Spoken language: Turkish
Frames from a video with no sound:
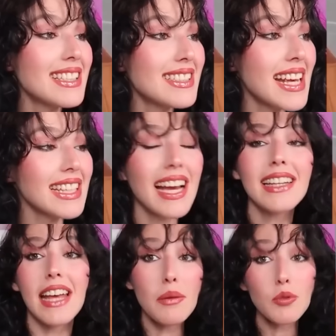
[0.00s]

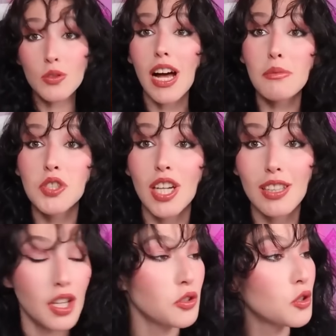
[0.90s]
Denizdeyken hem güzel bir
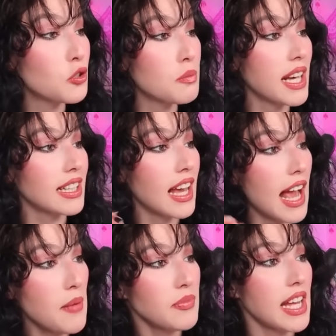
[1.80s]
şekilde yüzmek
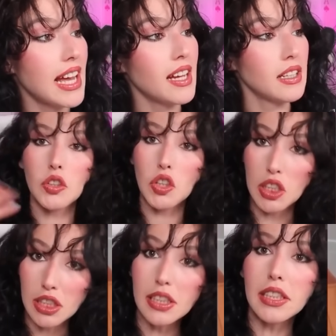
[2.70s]
hem de
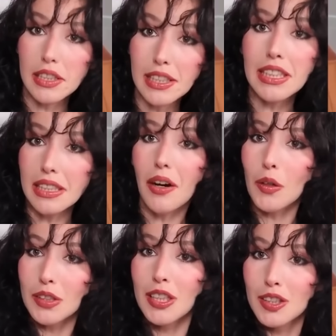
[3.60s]
şıklığını
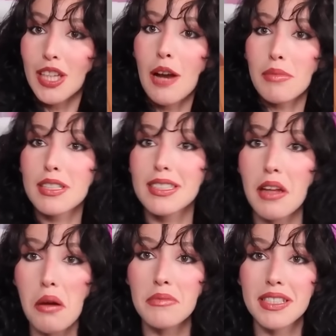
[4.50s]
ortaya çıkarmak ister